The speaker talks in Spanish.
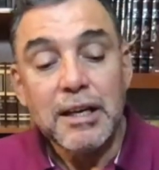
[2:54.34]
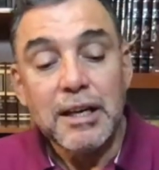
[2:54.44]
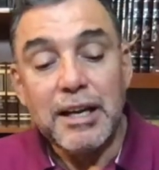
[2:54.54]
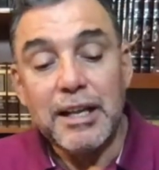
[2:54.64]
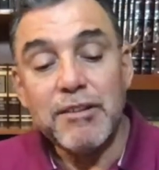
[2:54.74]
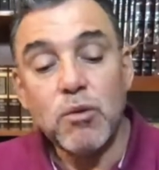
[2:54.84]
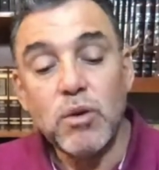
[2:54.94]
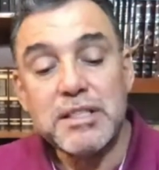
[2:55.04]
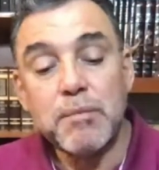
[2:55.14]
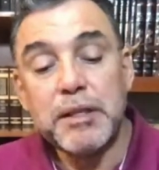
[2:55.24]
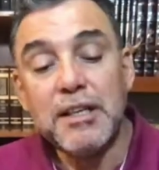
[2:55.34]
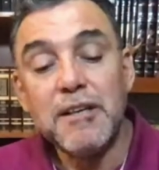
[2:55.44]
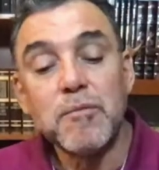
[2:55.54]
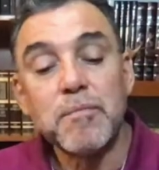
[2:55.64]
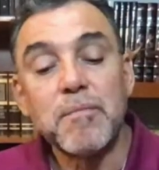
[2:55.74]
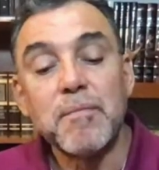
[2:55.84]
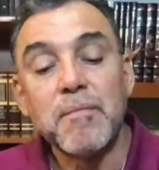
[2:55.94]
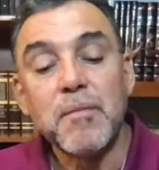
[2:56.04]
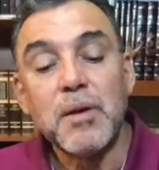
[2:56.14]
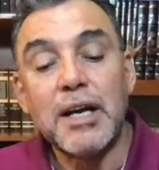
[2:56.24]
¿Le da vergüenza pedir?
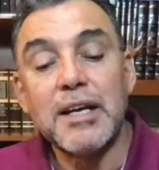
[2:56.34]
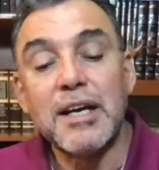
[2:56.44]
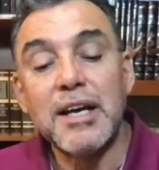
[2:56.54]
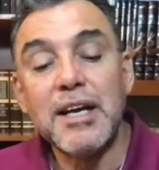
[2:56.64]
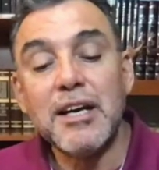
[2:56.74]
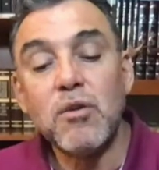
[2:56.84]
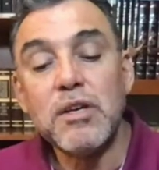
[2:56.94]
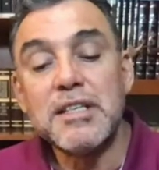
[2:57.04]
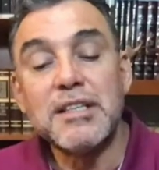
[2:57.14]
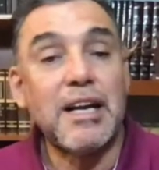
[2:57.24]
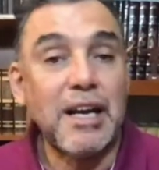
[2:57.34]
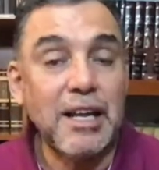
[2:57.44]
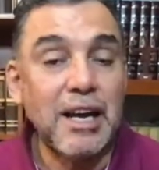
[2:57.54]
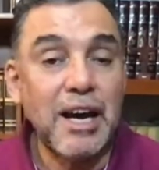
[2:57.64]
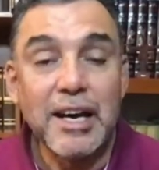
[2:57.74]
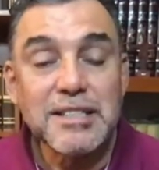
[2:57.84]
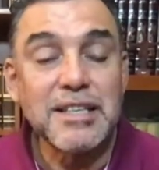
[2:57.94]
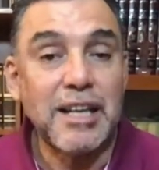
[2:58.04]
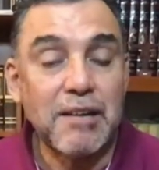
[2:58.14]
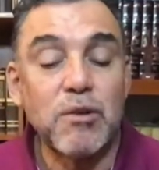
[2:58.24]
Al que cree que no necesita nada, a ese le
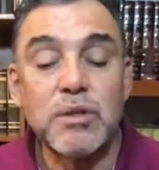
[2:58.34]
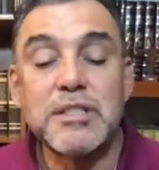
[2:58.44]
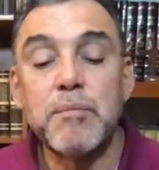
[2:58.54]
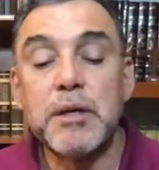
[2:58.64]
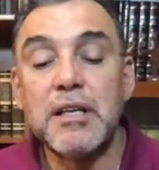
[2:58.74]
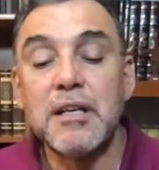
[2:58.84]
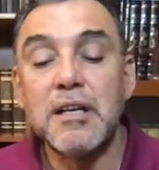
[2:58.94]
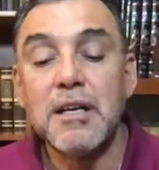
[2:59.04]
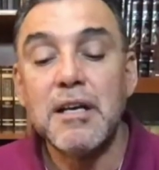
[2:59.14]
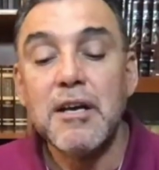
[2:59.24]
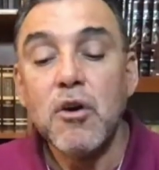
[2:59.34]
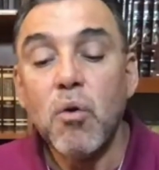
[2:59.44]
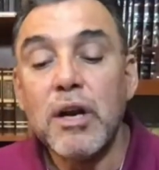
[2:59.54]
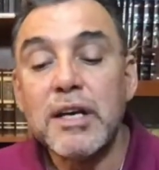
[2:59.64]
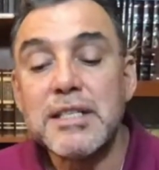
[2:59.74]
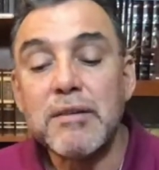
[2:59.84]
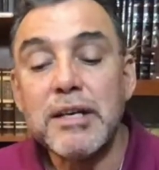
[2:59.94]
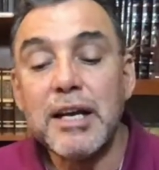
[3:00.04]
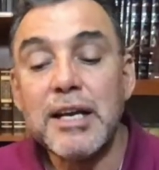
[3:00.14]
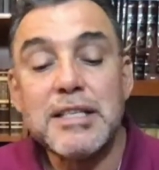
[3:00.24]
da vergüenza pedir o al que sabe
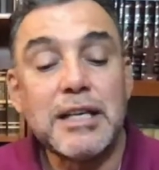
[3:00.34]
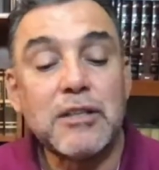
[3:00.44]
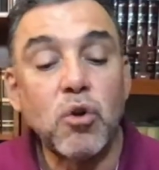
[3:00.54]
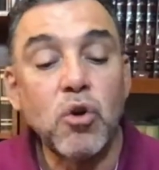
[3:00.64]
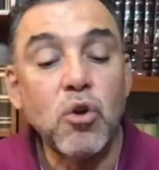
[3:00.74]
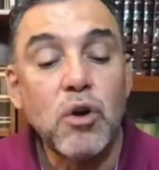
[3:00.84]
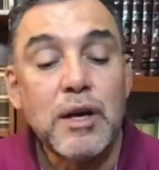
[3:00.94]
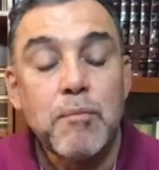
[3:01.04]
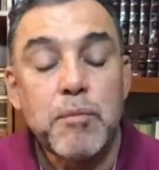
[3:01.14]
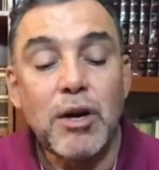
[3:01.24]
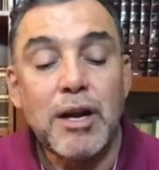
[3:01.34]
que necesita todo, pero le